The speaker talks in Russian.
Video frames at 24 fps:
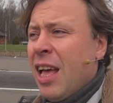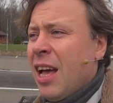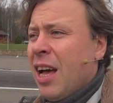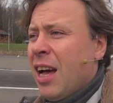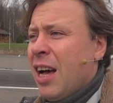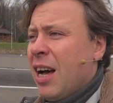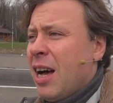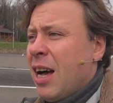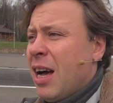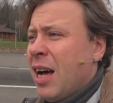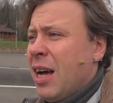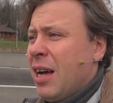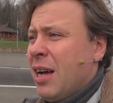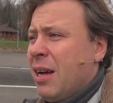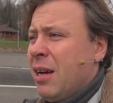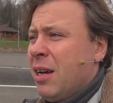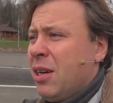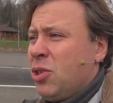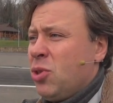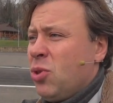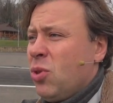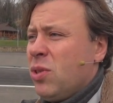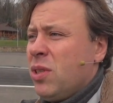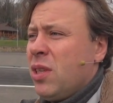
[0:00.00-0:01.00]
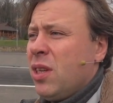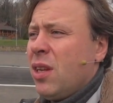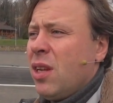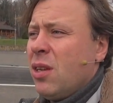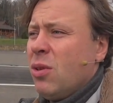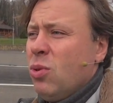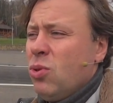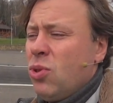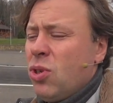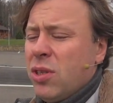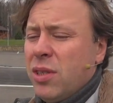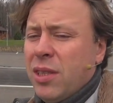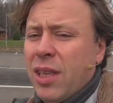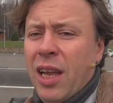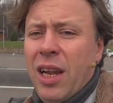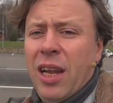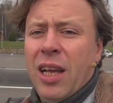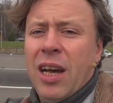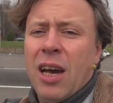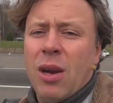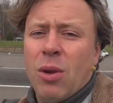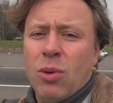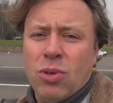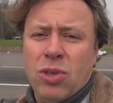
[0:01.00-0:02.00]
А, что стало лучше, стали
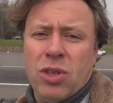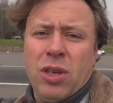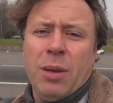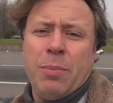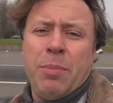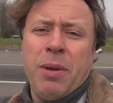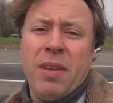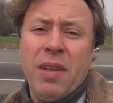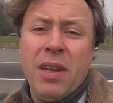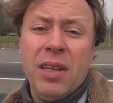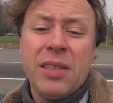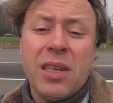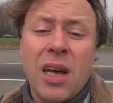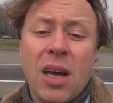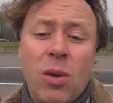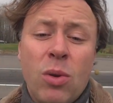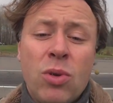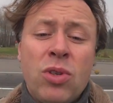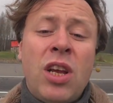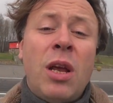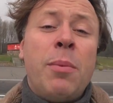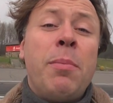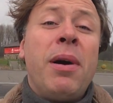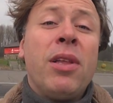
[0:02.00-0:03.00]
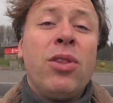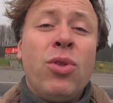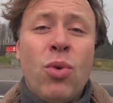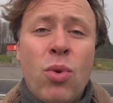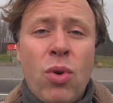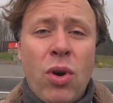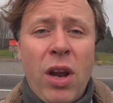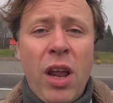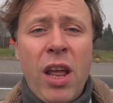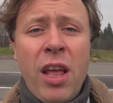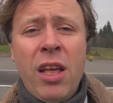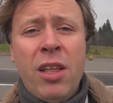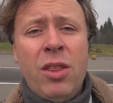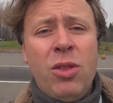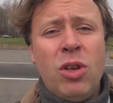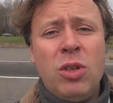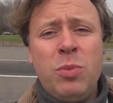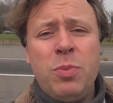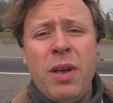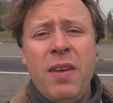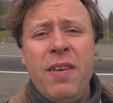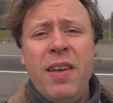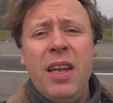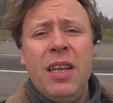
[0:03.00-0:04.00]
хорошие, появились хорошие моторы. То
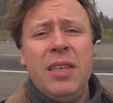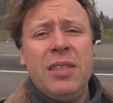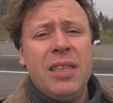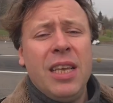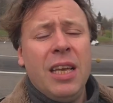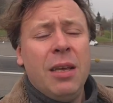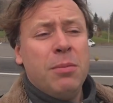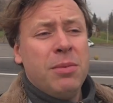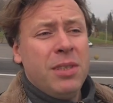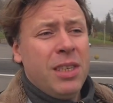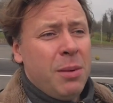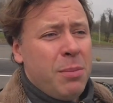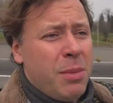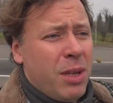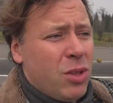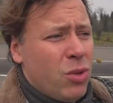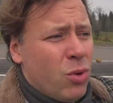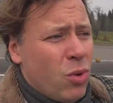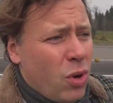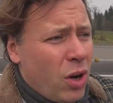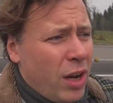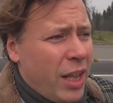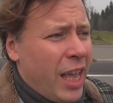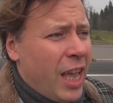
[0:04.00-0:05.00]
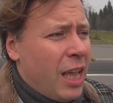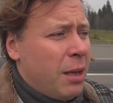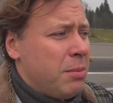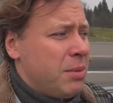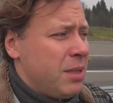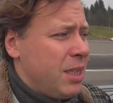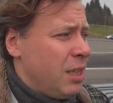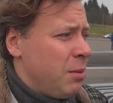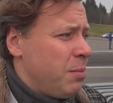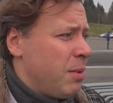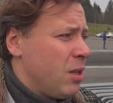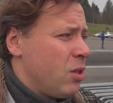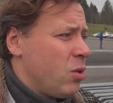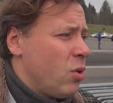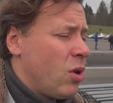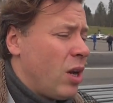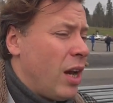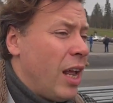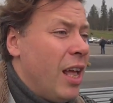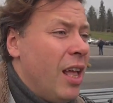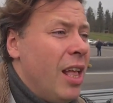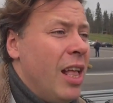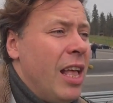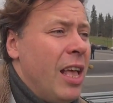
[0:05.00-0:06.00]
есть появились ZMZ моторы, EMZ
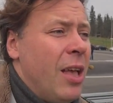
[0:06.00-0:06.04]
моторы.